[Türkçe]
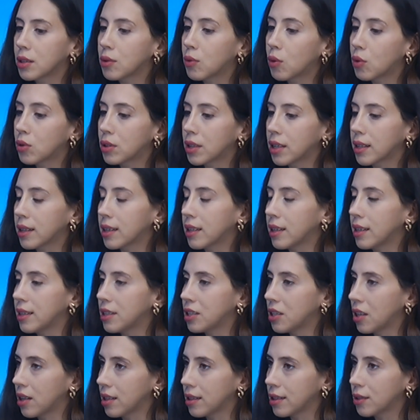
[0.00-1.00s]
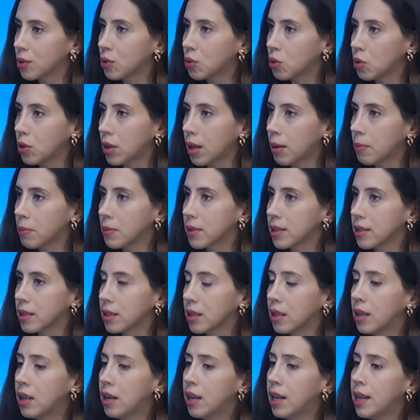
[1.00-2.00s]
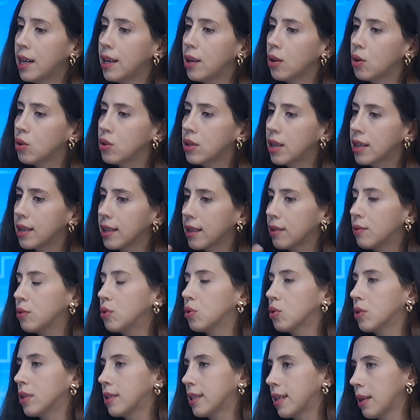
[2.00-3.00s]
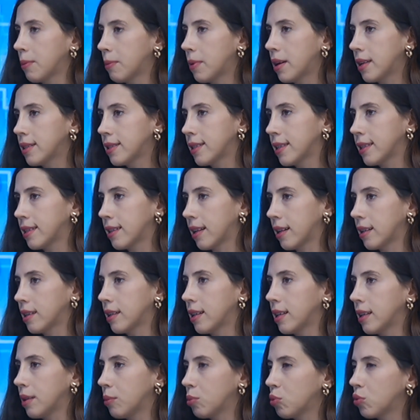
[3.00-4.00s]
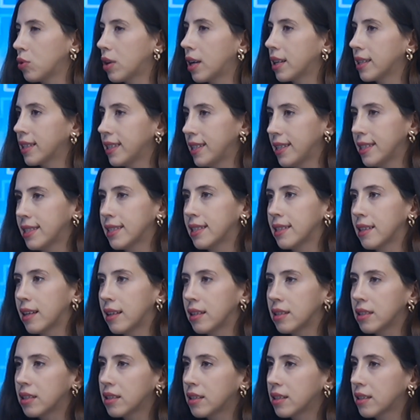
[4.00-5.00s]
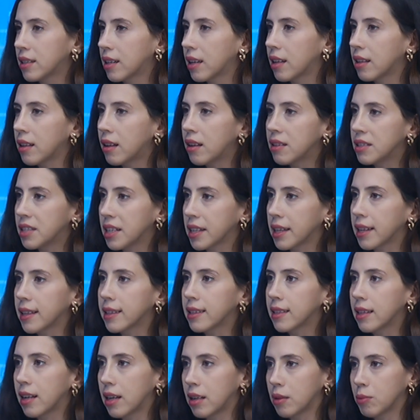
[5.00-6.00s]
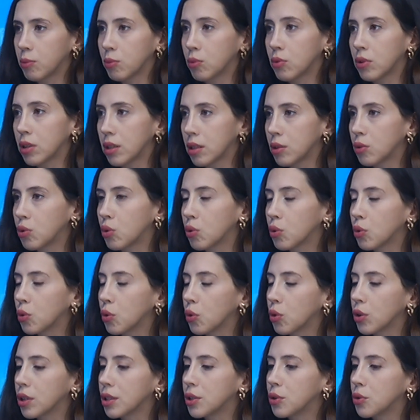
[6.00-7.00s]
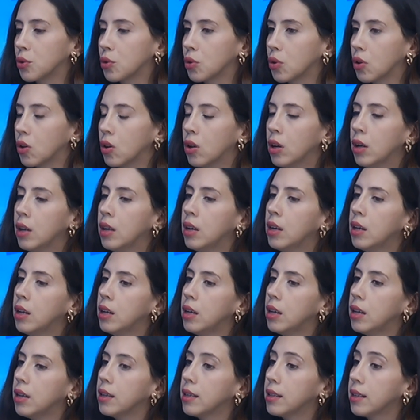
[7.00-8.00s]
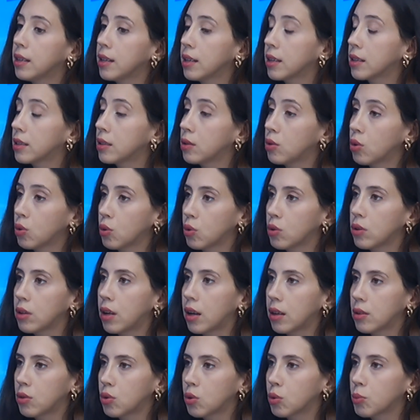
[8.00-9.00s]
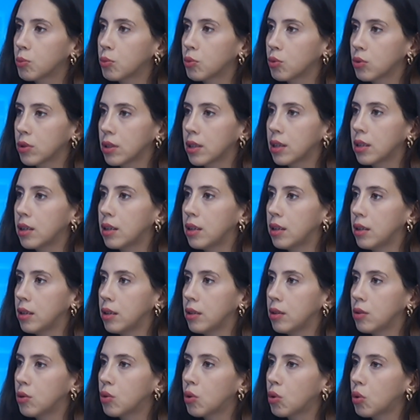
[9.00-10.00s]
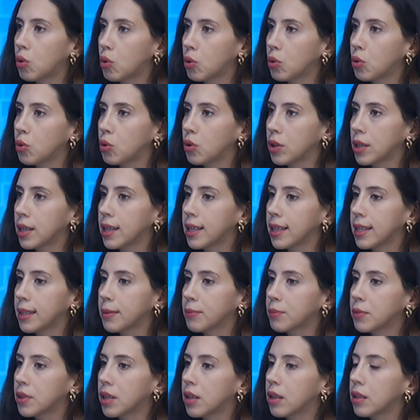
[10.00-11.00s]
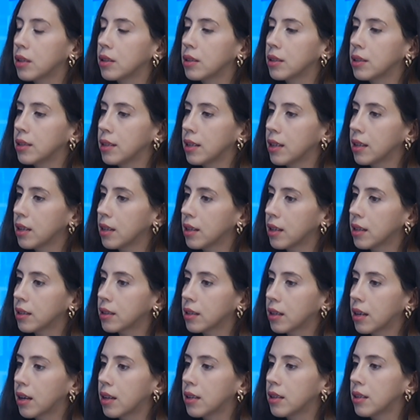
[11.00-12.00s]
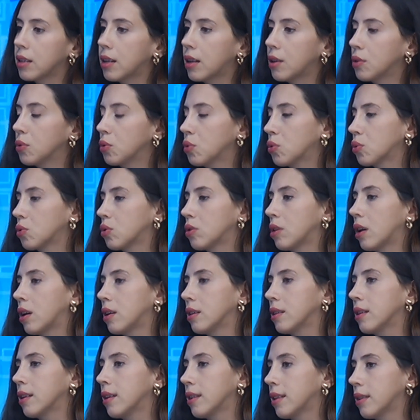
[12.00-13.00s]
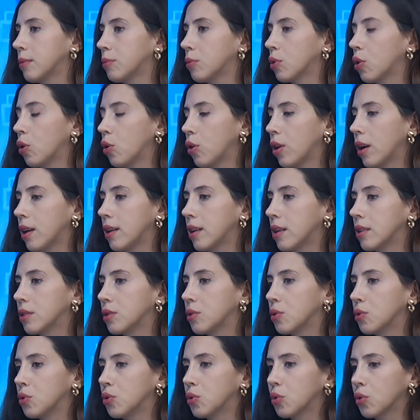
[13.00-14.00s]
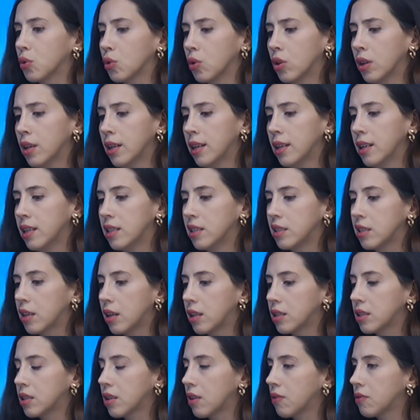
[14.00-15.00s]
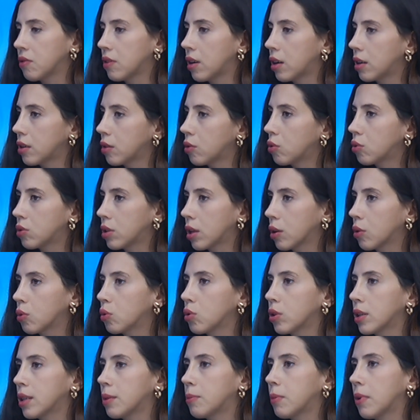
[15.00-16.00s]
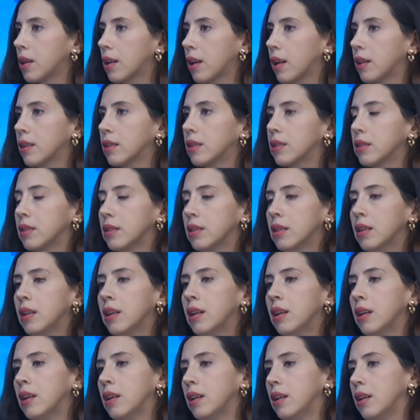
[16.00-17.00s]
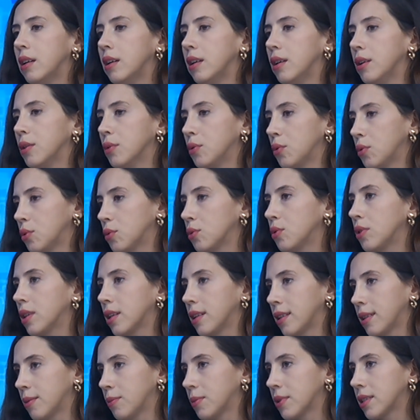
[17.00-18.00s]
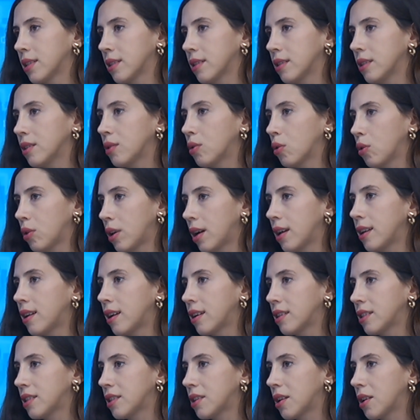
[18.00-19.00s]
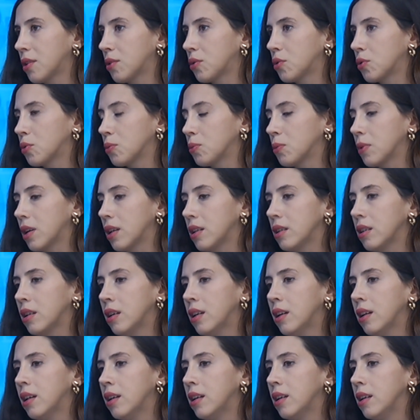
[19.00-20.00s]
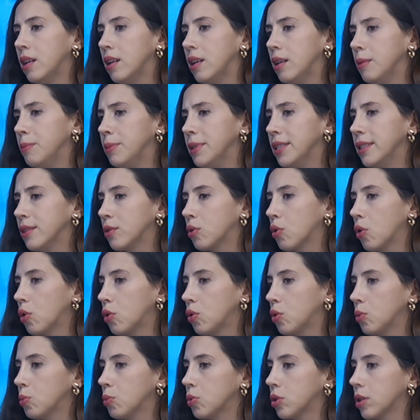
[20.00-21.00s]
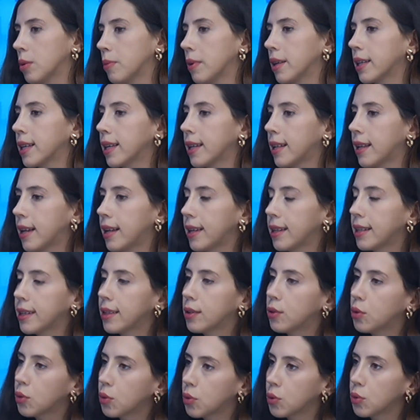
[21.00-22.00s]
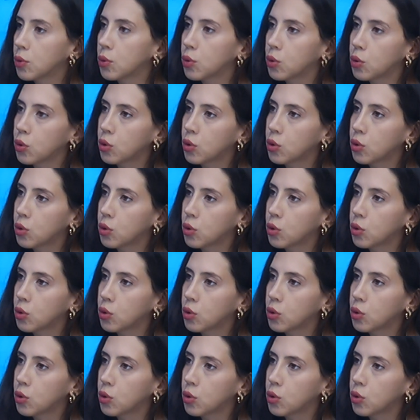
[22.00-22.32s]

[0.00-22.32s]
ortak eşyaları kullanması. Hı hı. Özellikle vücuda temas eden e, bunlar giysiler, işte hırkalar, ceketler bunlara çok yol açıyor. E, yine yatılı okullar çok bunda e, rol oynuyor yayılımda. İşte e, yatakhaneler, yurtlar yayılımı kolaylaştırıyor. Çünkü çarşaflar, ortak kullanım alanları e, o yayılmasını kolaylaştıran durumlar. E, biz gördüğümüz zaman genellikle döküntünün